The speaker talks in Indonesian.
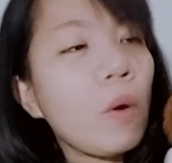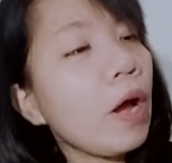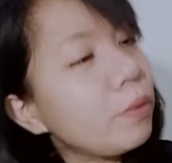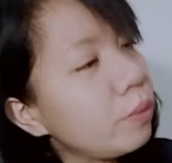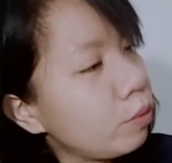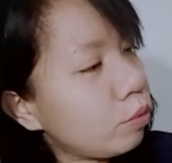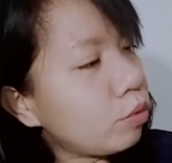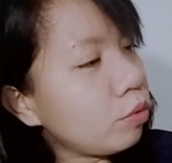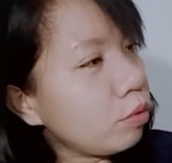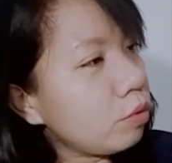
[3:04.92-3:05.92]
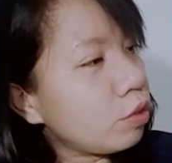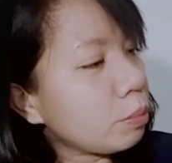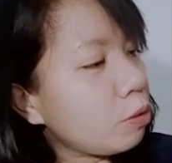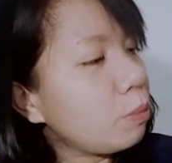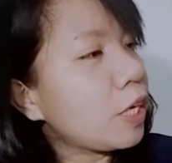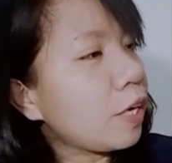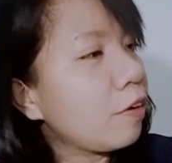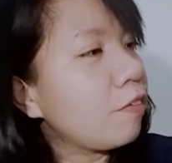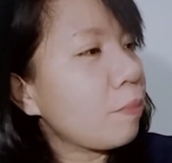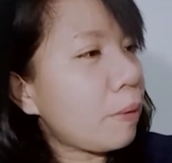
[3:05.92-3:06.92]
dulu sebelum dengerin
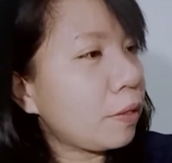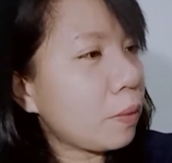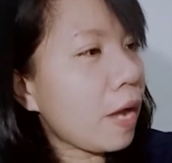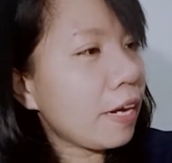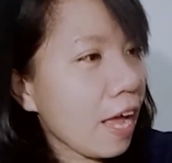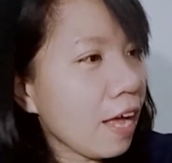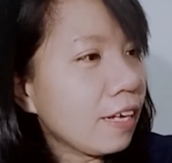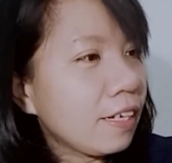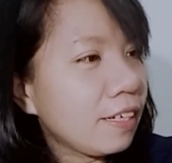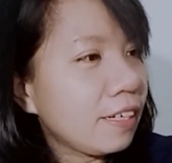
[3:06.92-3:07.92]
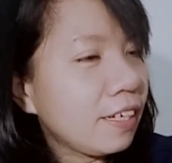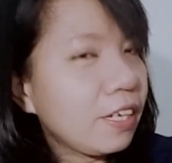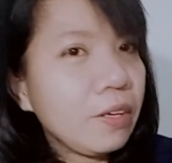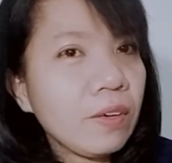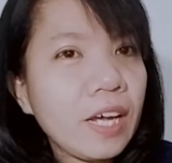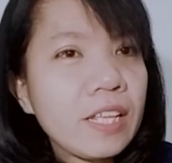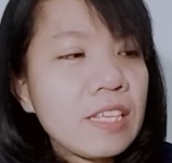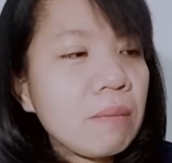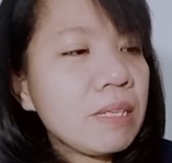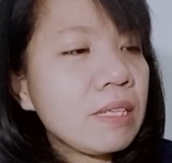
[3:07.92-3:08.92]
firman Tuhan ya. Yuk kita
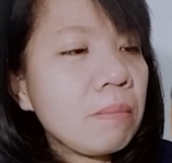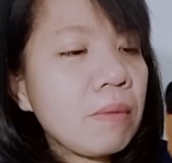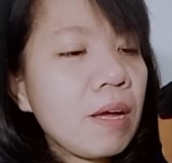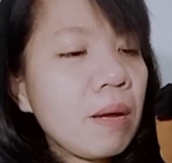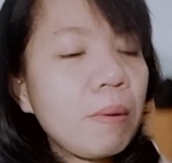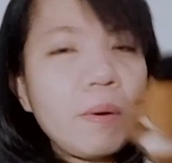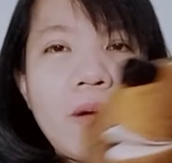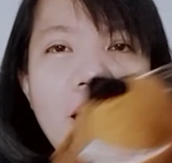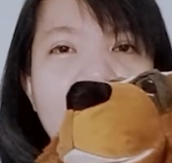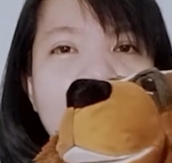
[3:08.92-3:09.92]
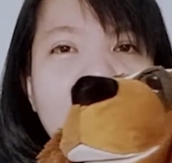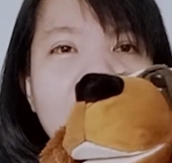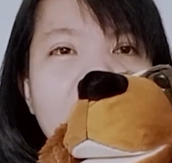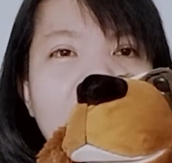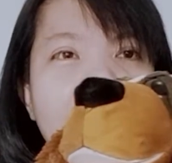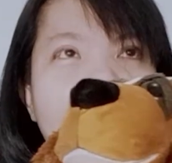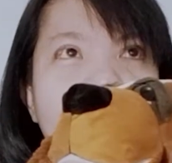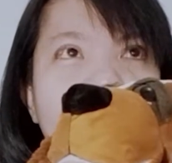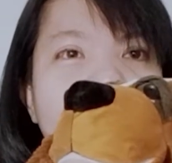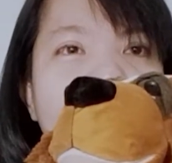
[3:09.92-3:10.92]
sama-sama berdoa.
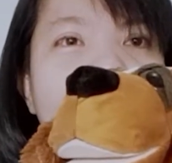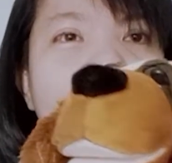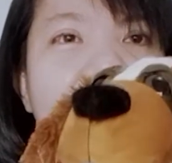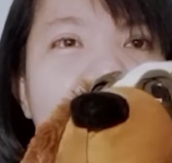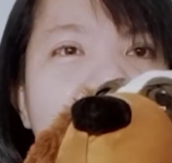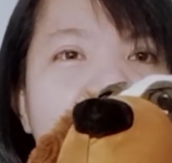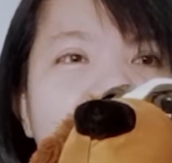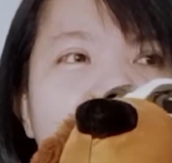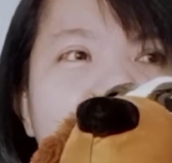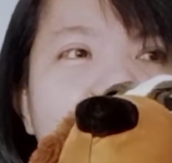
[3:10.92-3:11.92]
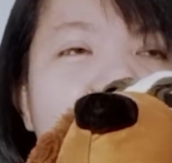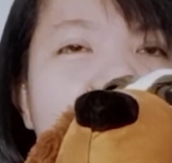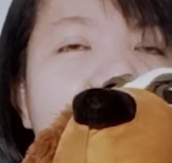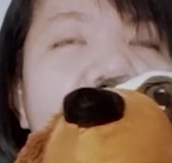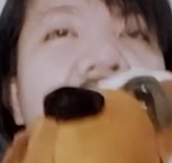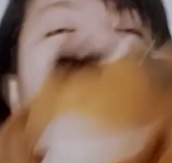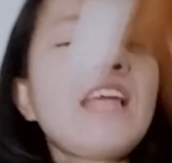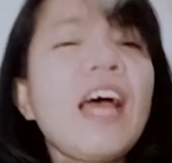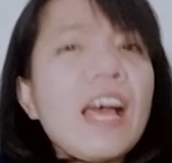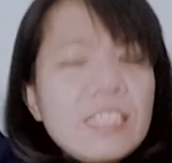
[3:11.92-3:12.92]
Tangan ke
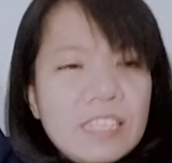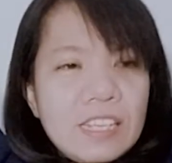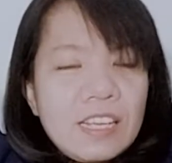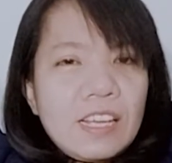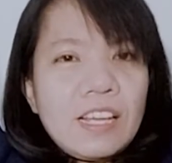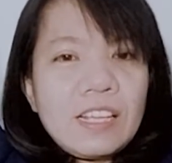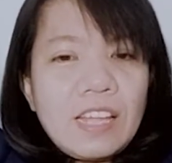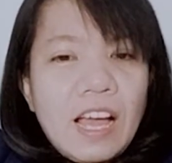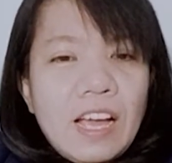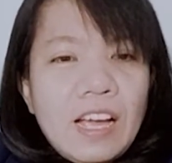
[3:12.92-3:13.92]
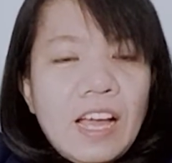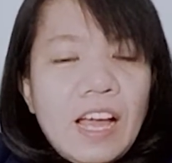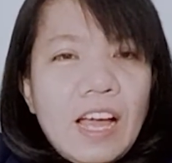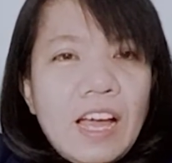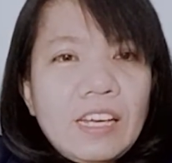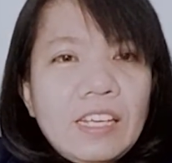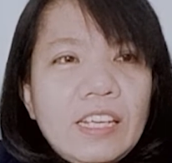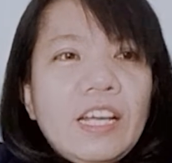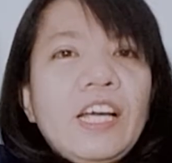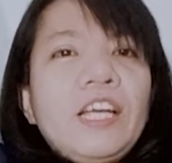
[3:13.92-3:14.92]
atas, tangan
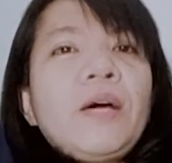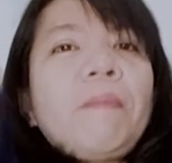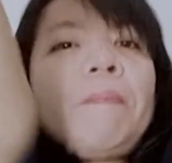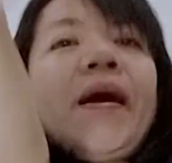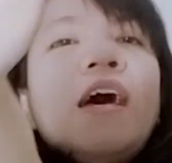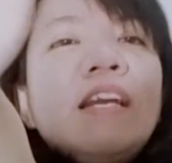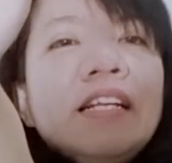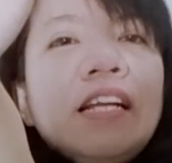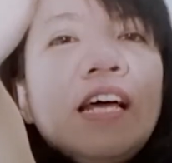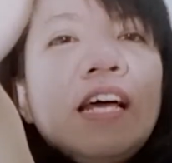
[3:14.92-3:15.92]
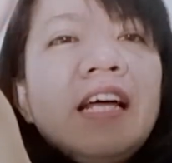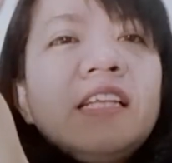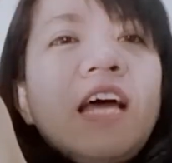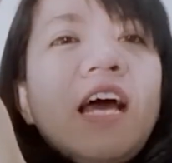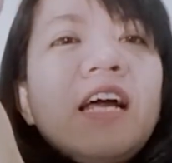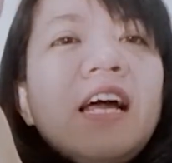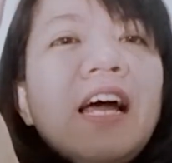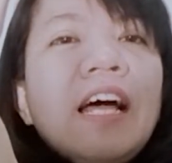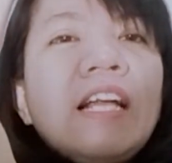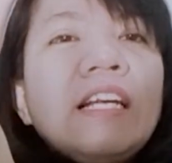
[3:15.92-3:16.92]
ke depan,
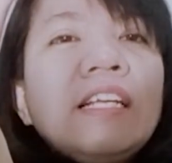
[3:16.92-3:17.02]
tangan